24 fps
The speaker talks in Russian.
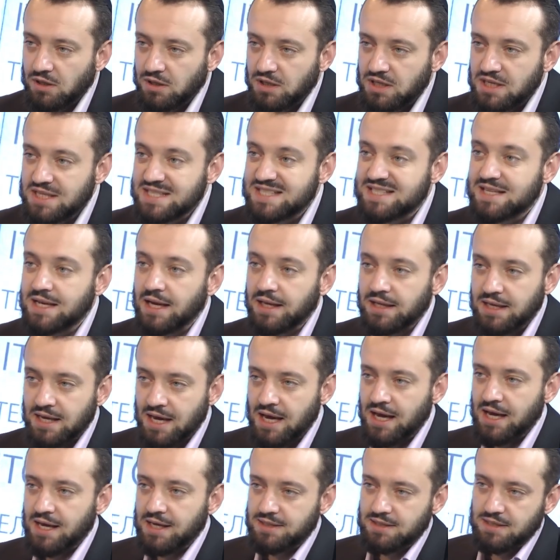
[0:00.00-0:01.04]

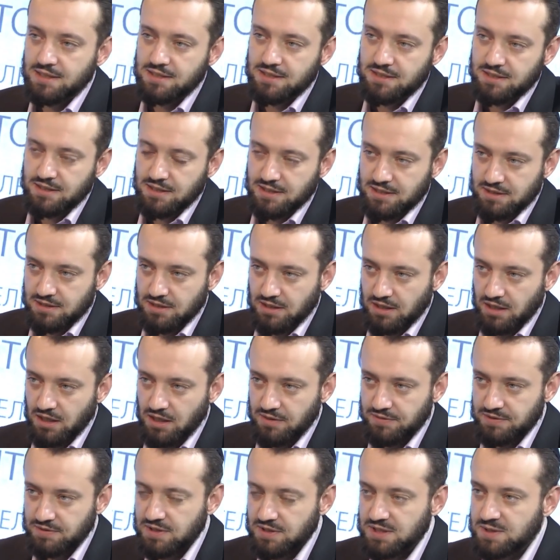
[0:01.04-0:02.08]
изгоняетесь из
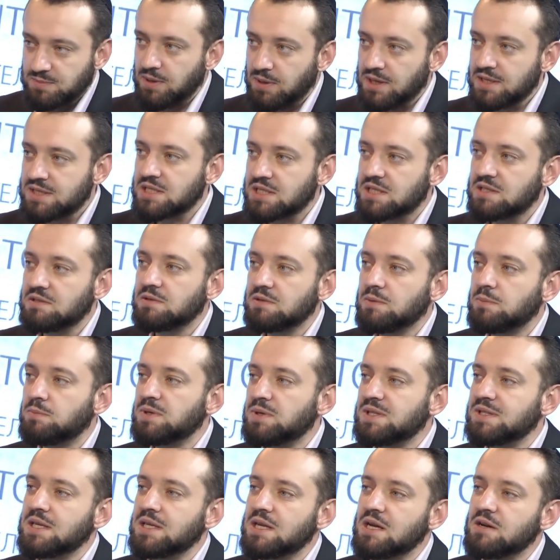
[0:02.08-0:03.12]
королевства испанского,
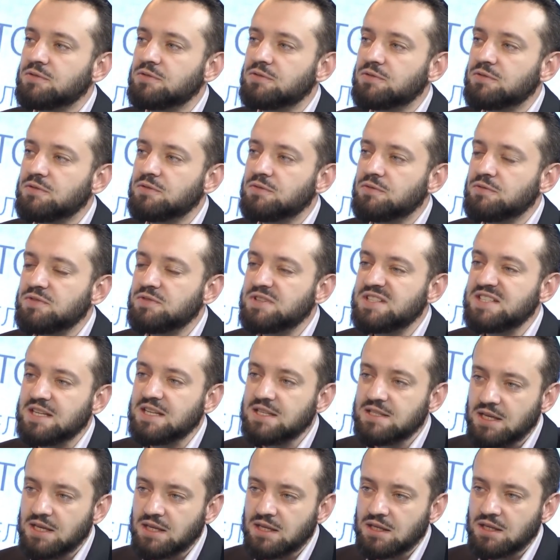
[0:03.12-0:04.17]
потеряв все
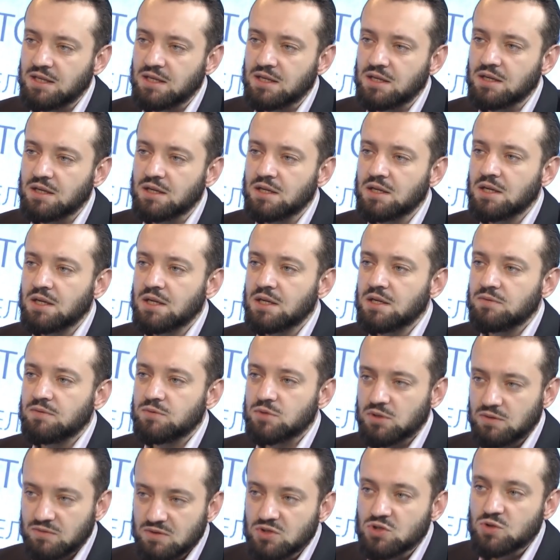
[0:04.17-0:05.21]
деньги, все
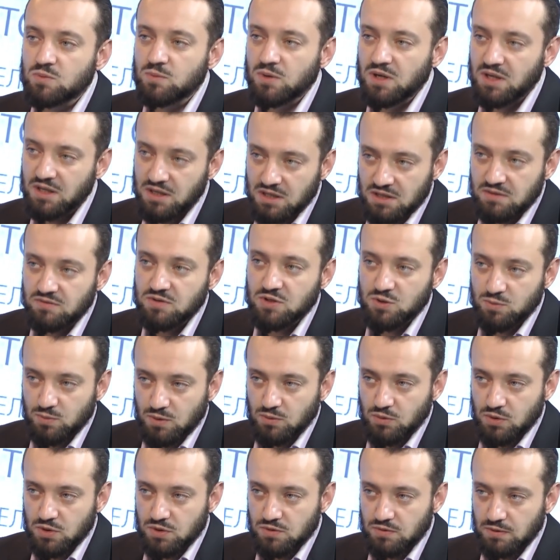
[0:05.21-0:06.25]
движимое и недвижимое
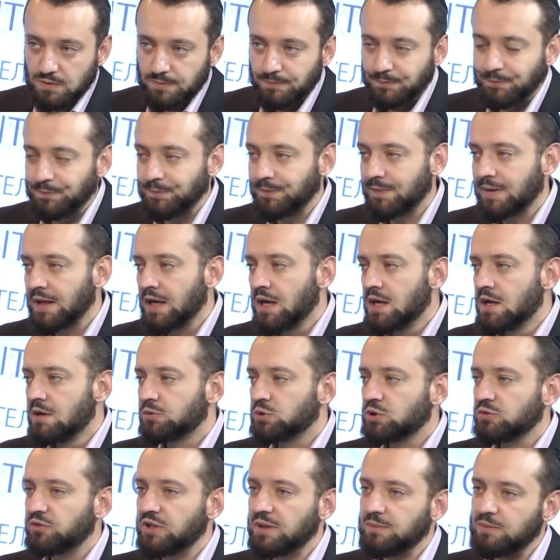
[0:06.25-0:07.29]
имущество. В
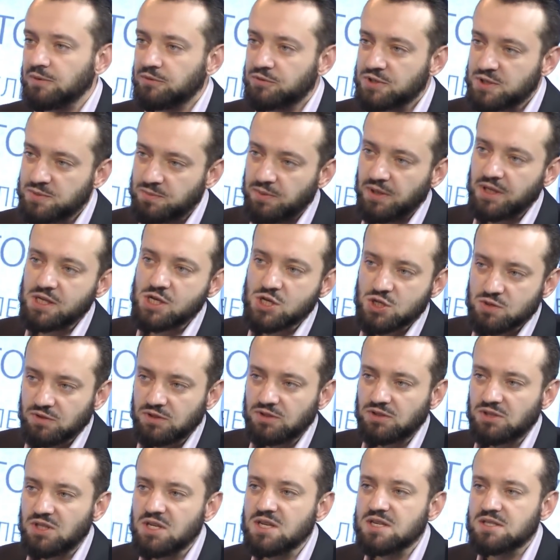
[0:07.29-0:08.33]
то время в Испании
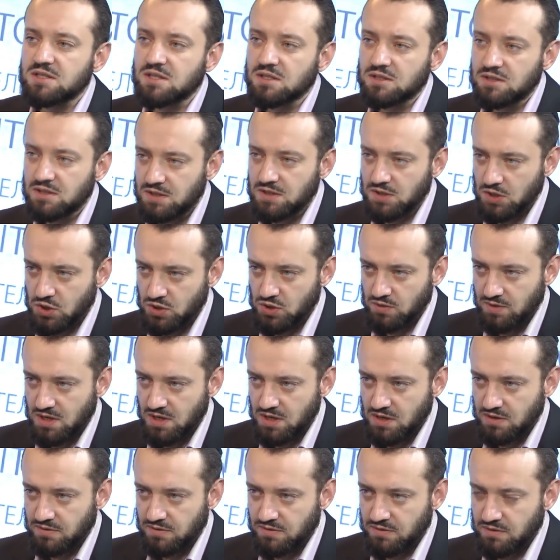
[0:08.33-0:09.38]
живет 300 тысяч
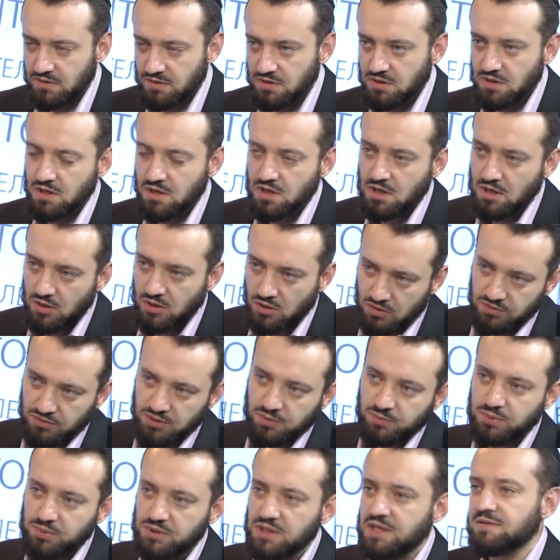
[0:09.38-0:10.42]
евреев. Ровно
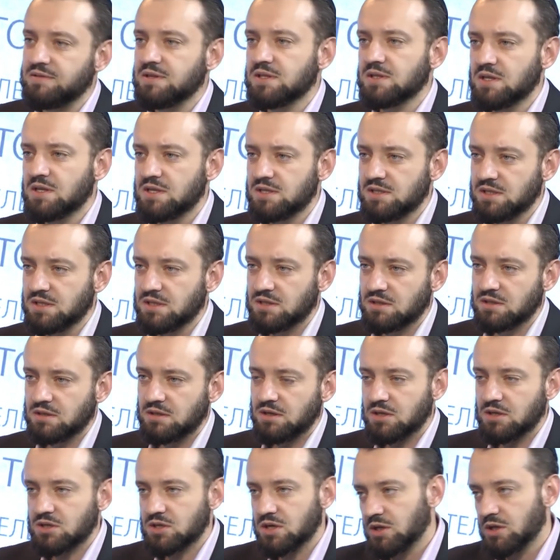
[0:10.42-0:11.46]
половина из них
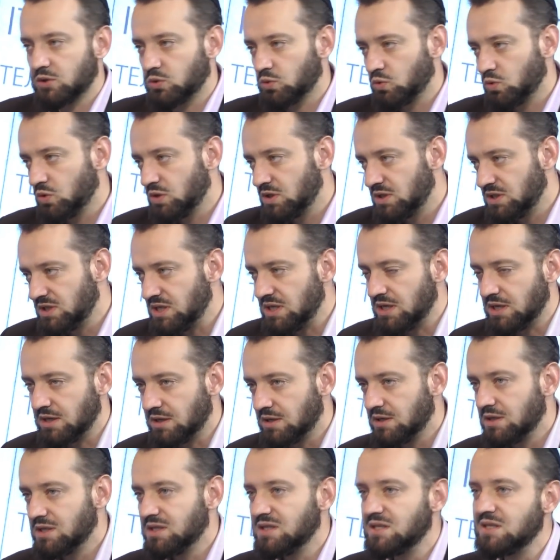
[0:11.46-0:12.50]
решает уйти
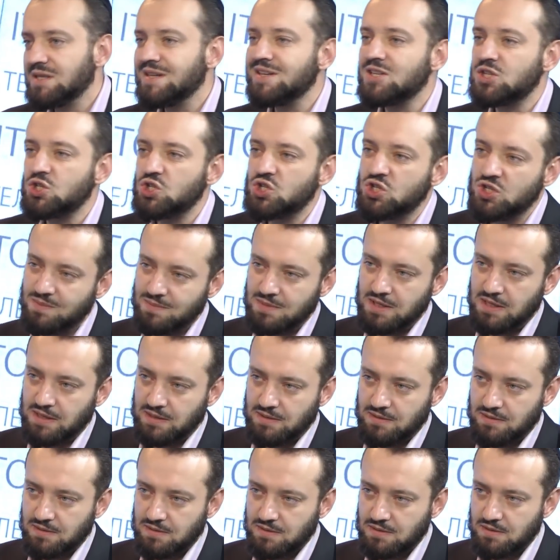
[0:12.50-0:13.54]
нищими
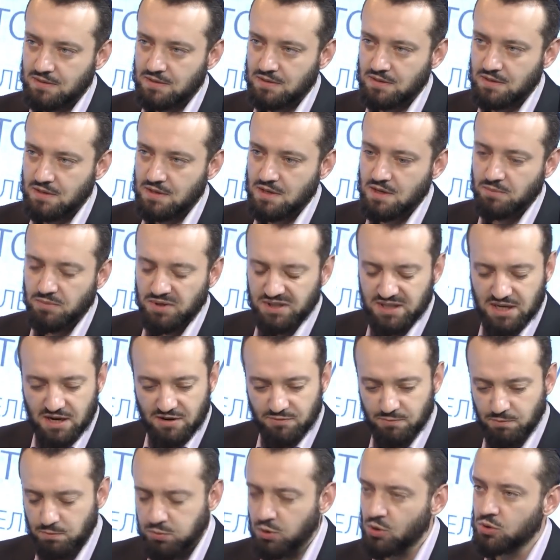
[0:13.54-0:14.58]
потеряв
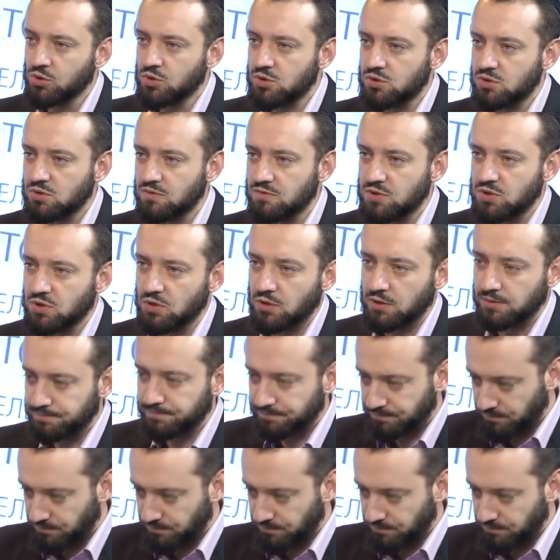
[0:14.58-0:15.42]
полностью все